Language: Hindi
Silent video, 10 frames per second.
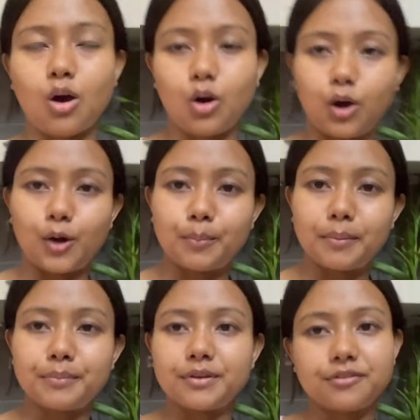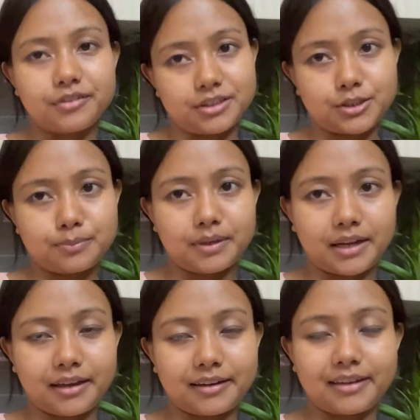और मम्मी फ़िश
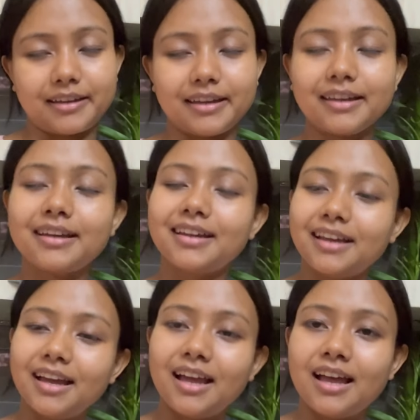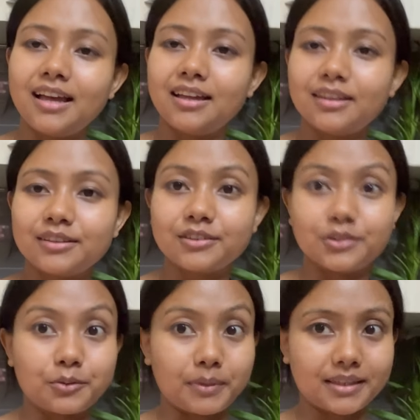बना रही है
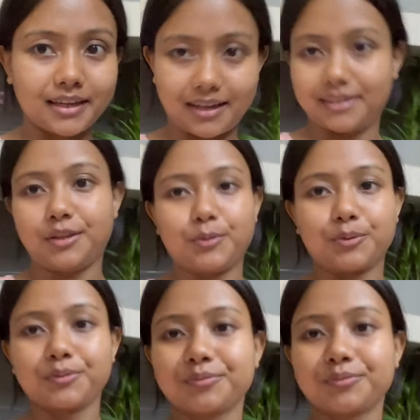तो मैं दिखाती हूँ